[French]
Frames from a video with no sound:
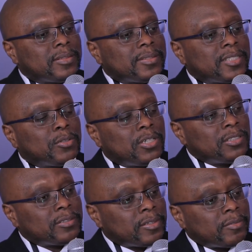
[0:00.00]
c'est de
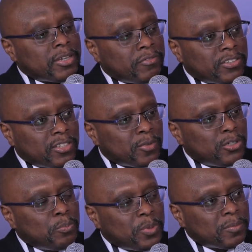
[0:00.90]
rendre effectivement
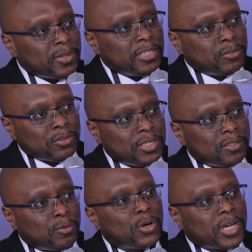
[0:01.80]
le paiement électronique
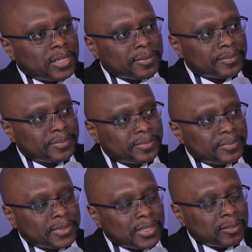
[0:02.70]
concret.
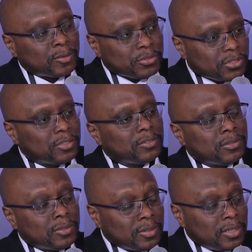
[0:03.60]
Hein, qu'on sente
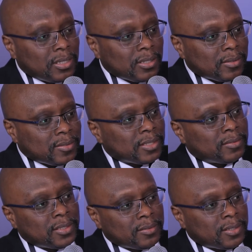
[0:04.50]
que
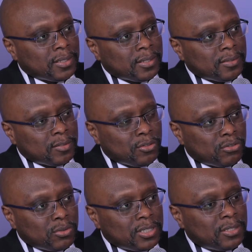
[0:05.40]
c'est du
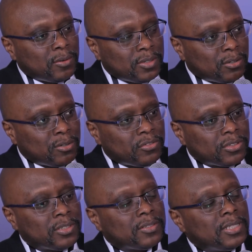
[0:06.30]
solide, on a
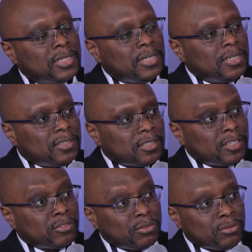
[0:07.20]
confiance, les
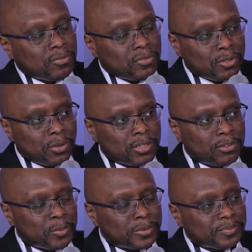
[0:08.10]
transactions se font
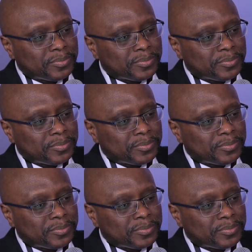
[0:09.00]
correctement.